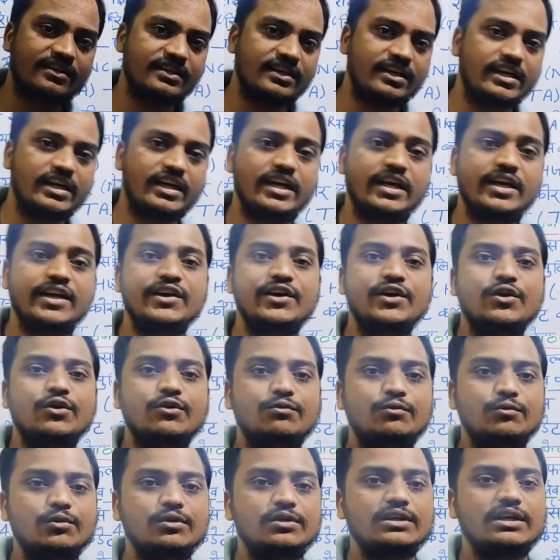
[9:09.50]
करते हैं
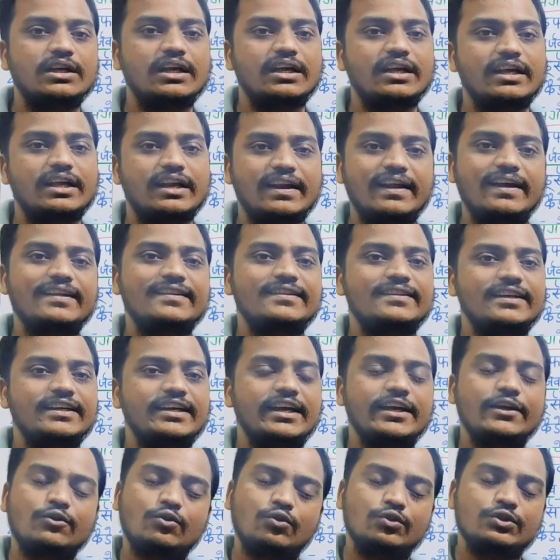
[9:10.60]
वो रहते
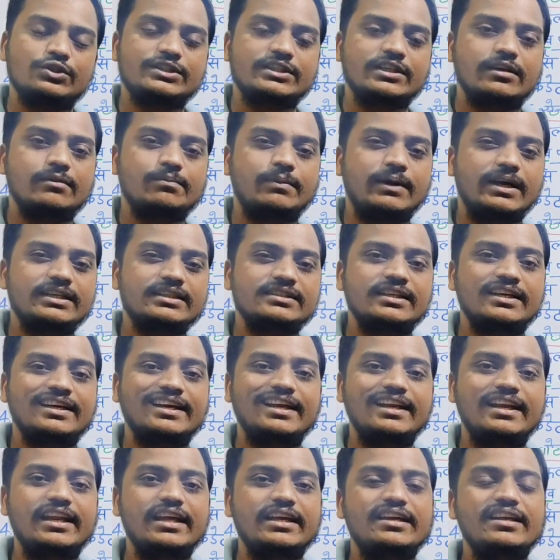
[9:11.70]
हैं कोस्टल पास
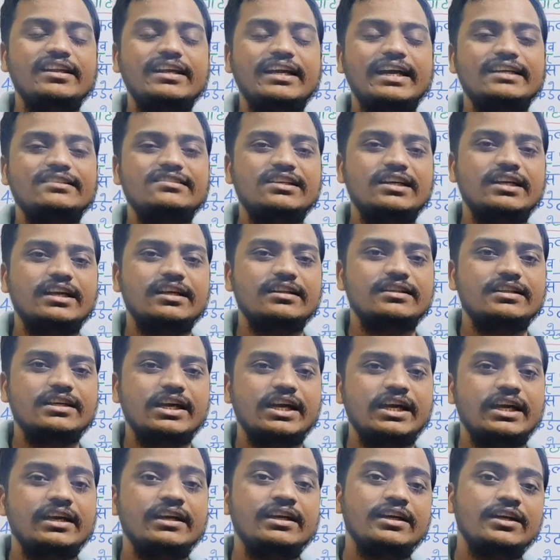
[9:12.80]
लेकिन कैसे रहते
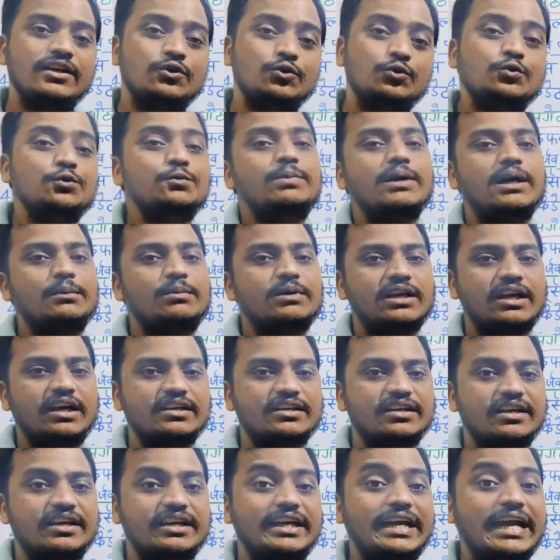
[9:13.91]
हैं गुफा बना
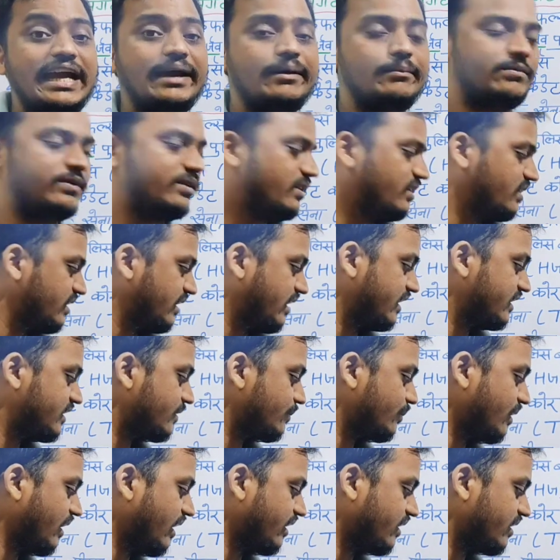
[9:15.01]
के कैब
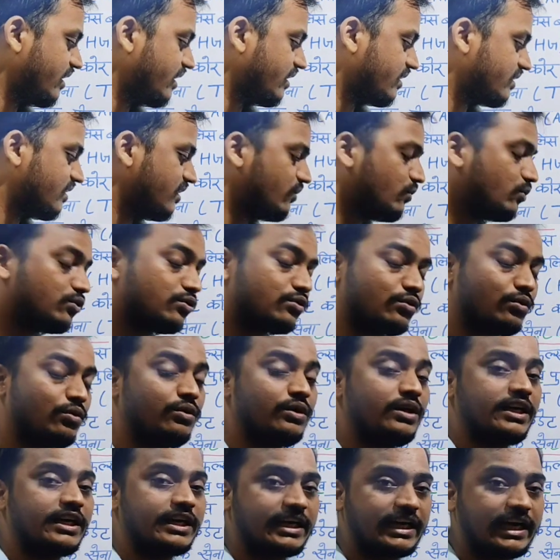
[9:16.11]
कैसे बना के रखते हैं दोस्तों
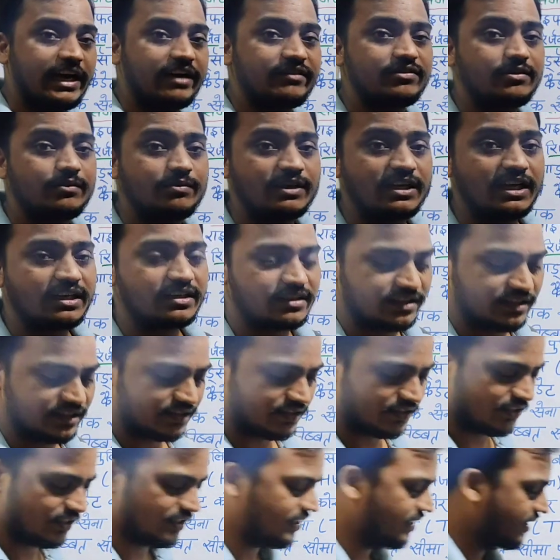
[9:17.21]
कैफ बना के
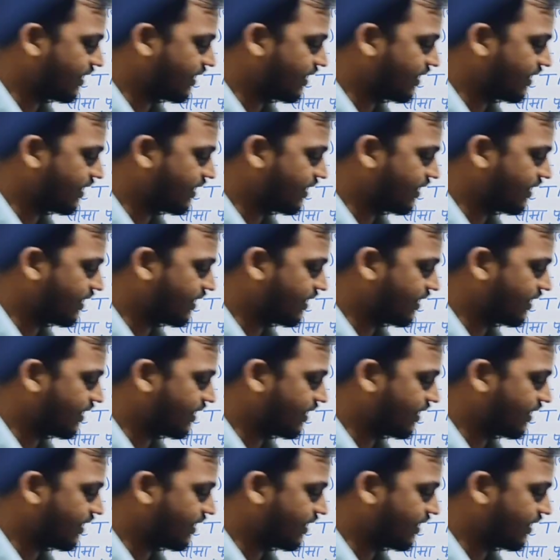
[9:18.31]
रखते